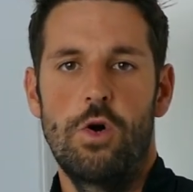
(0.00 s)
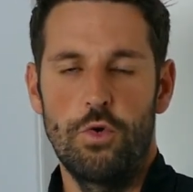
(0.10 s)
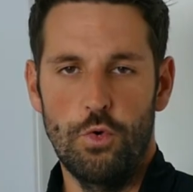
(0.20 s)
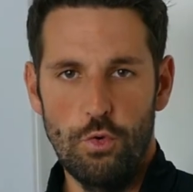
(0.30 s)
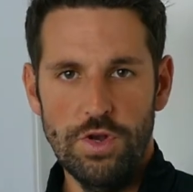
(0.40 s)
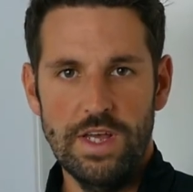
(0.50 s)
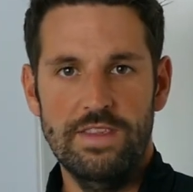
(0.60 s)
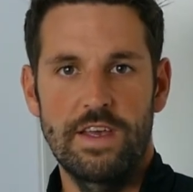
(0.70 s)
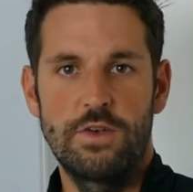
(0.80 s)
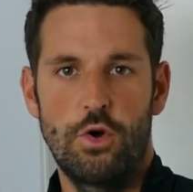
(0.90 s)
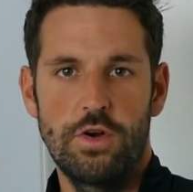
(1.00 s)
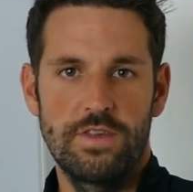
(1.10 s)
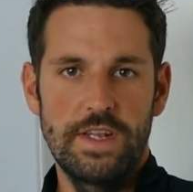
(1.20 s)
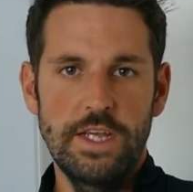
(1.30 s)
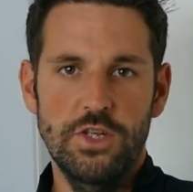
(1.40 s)
und ohne jetzt ein
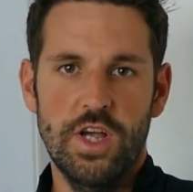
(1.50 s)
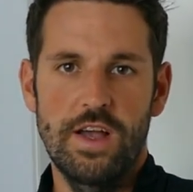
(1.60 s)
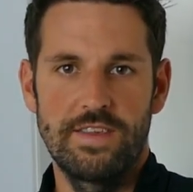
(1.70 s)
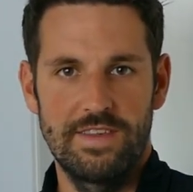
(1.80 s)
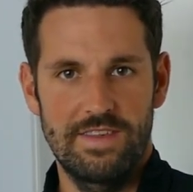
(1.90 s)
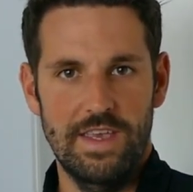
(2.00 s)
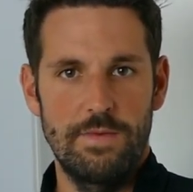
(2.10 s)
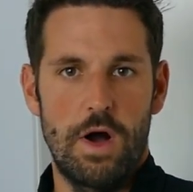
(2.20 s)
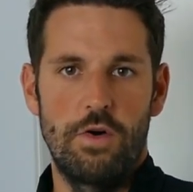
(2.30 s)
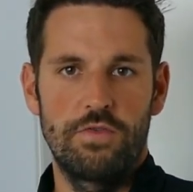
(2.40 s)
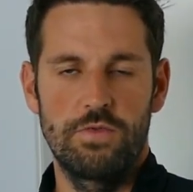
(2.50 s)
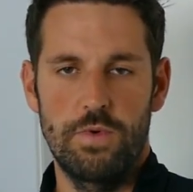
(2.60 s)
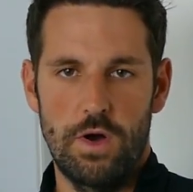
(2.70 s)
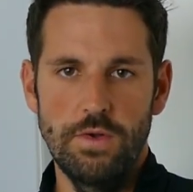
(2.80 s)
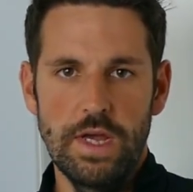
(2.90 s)
teures Lichtschrankensystem
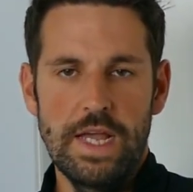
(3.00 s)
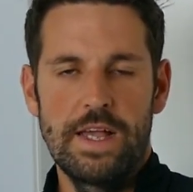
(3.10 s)
aufzubauen,